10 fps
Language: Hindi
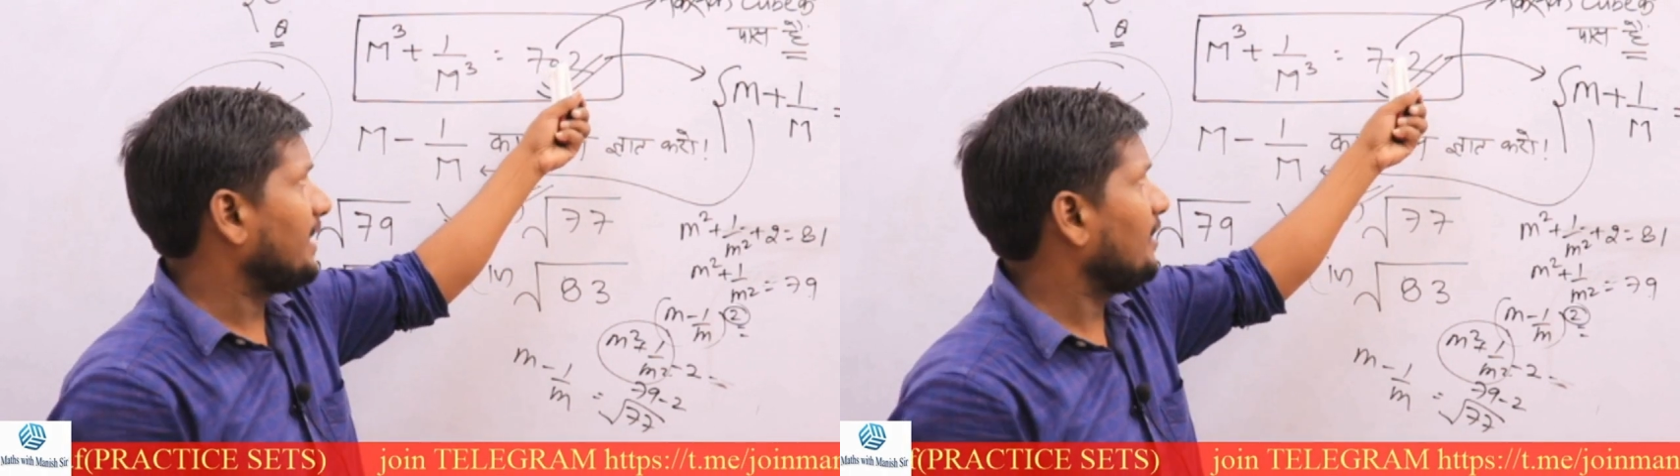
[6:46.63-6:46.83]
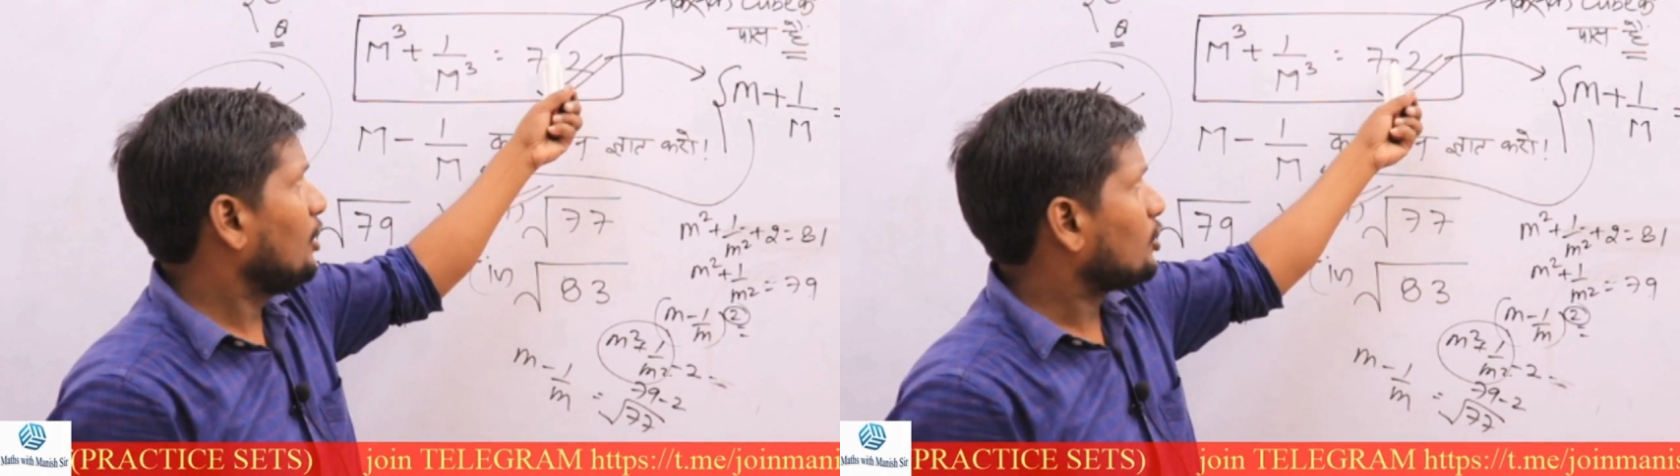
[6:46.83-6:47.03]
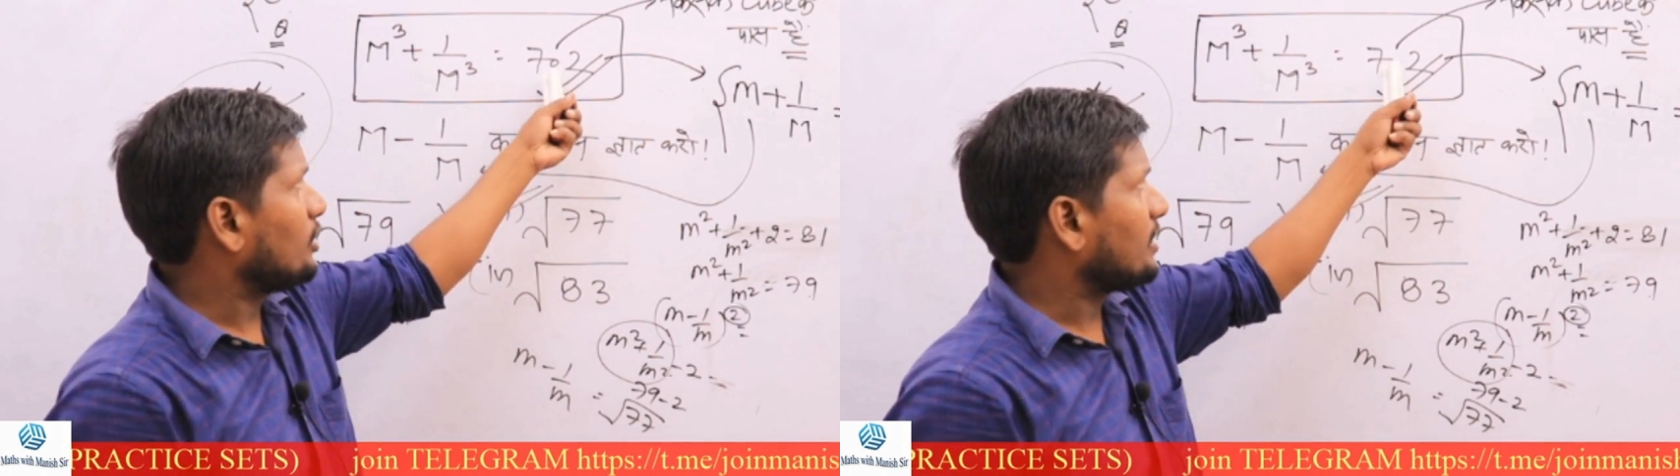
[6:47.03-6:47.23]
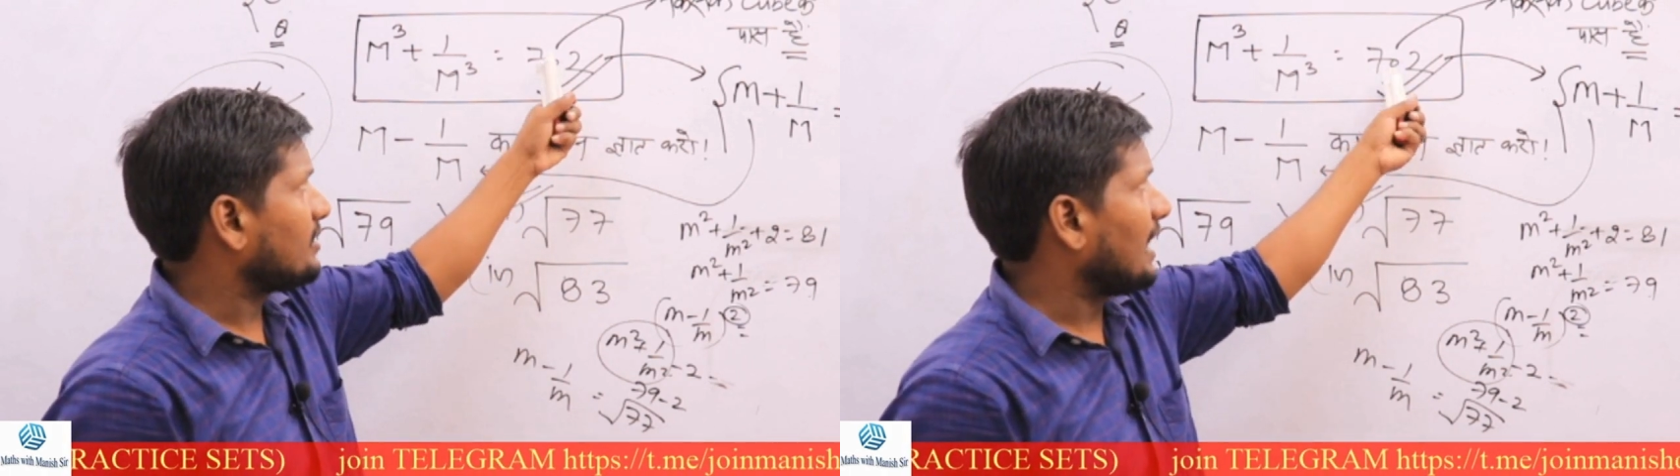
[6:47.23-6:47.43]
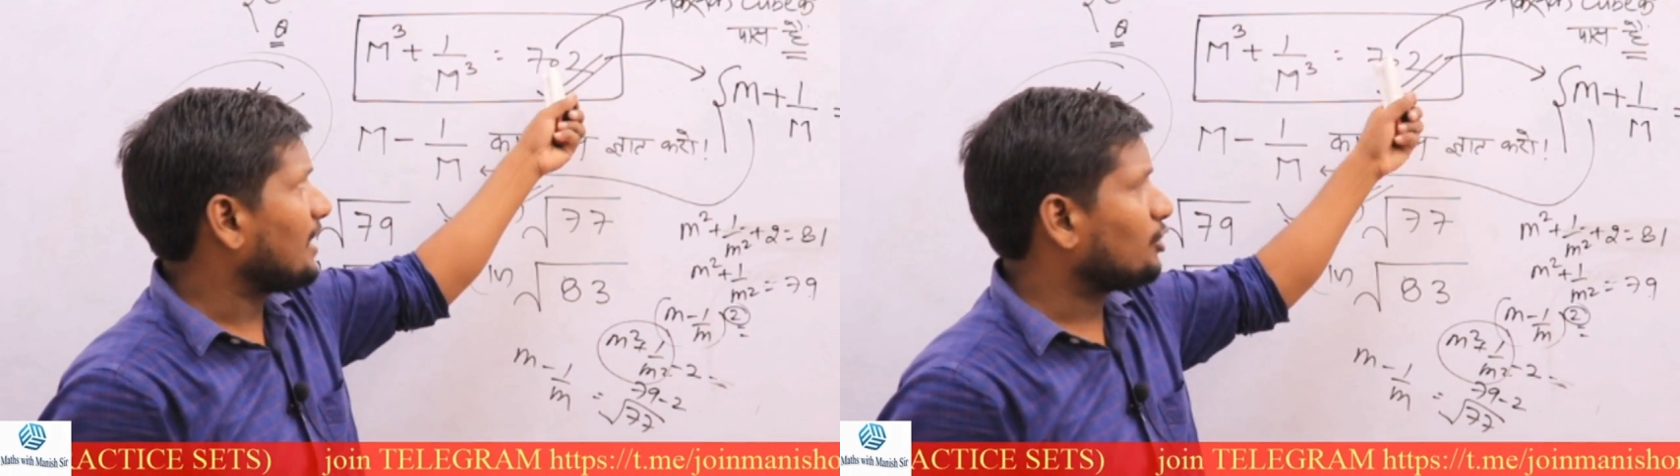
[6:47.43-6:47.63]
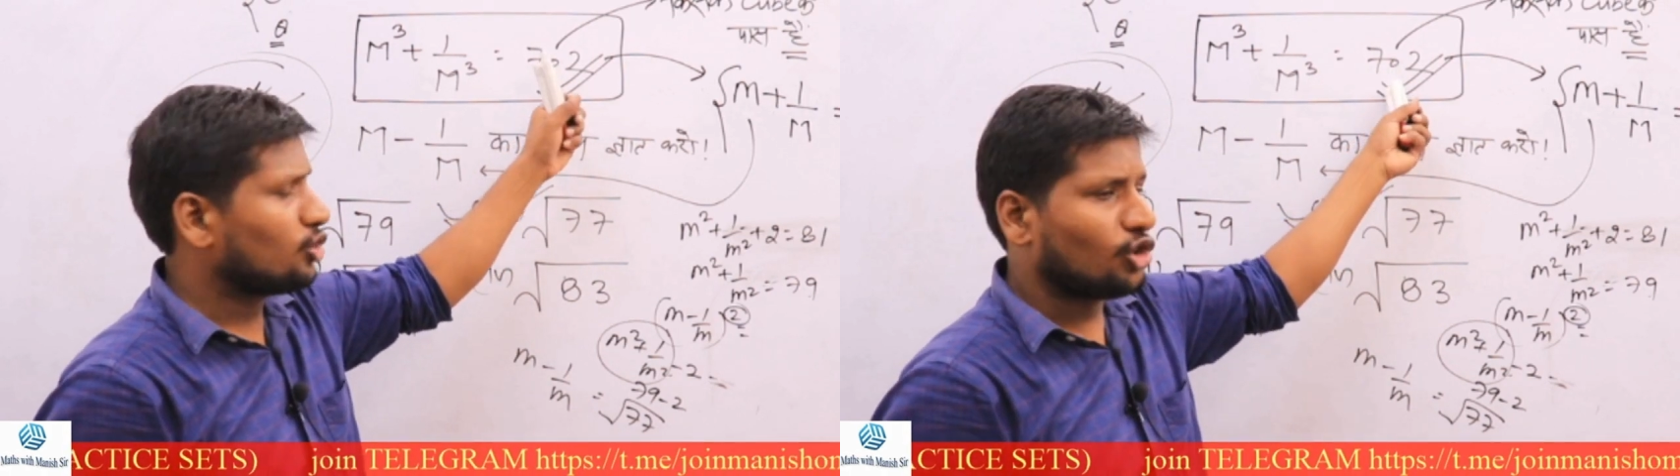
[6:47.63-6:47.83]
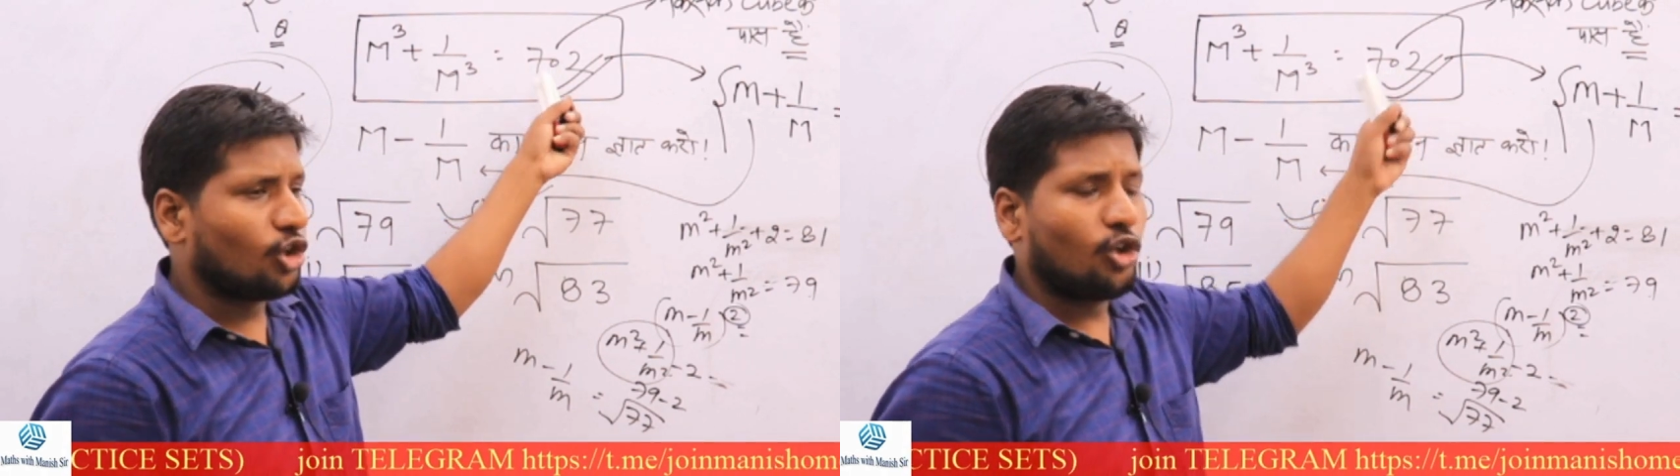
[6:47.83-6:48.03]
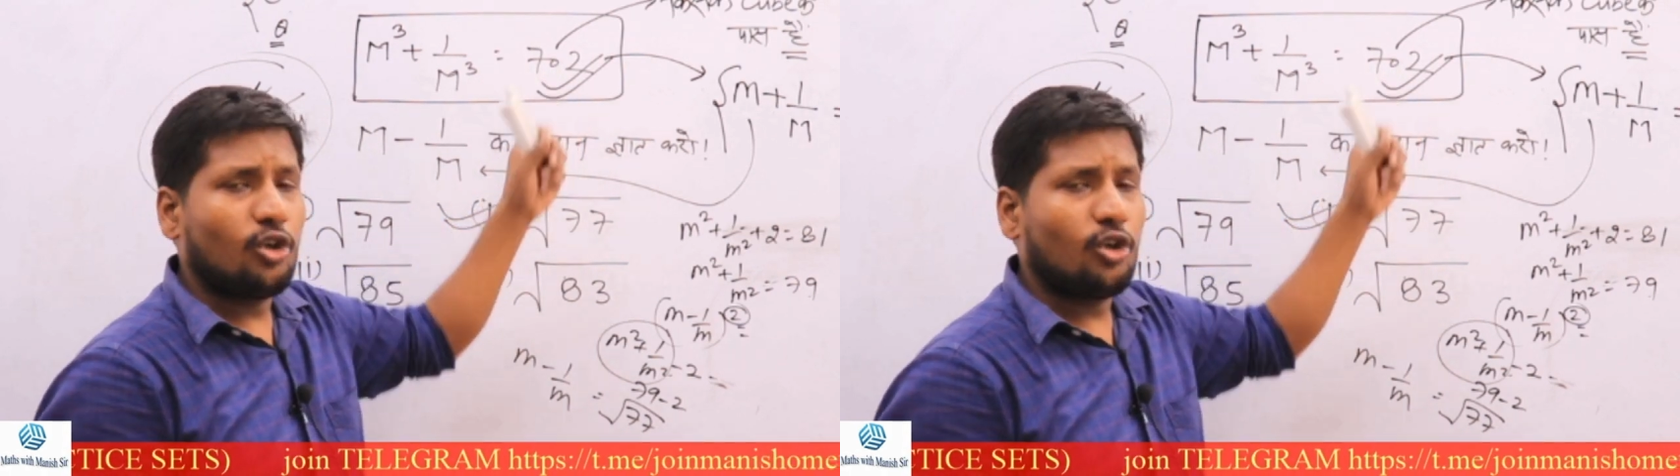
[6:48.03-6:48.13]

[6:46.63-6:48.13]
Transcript: तो ये 709